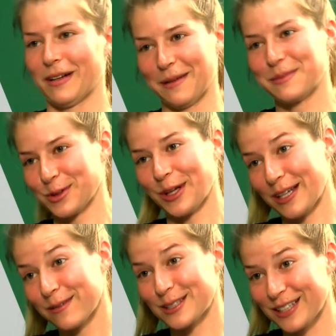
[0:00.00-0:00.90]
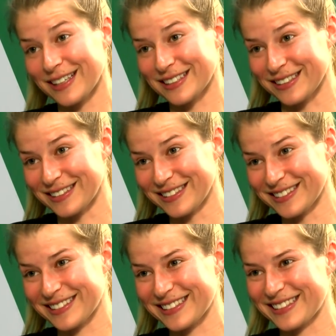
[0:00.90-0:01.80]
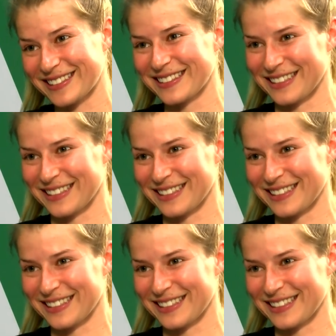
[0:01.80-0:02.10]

Dann bist du an Davids Seite. Ja, stimmt.